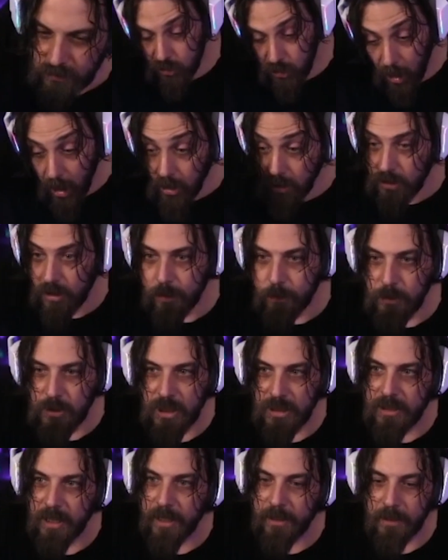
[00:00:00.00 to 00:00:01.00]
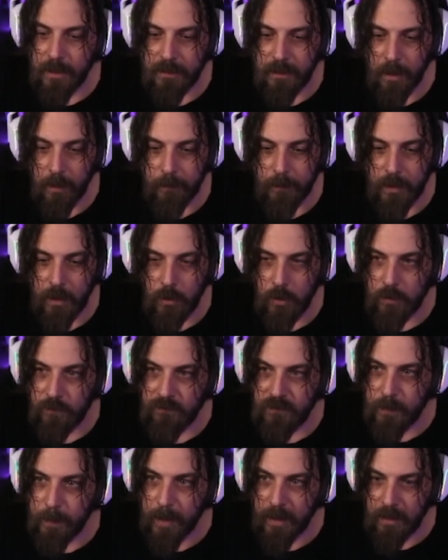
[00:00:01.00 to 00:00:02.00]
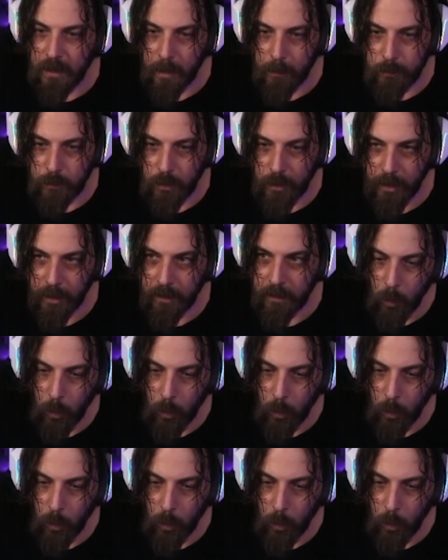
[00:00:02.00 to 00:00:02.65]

Yardırmış ethernet amına koyayım fiber kabloya.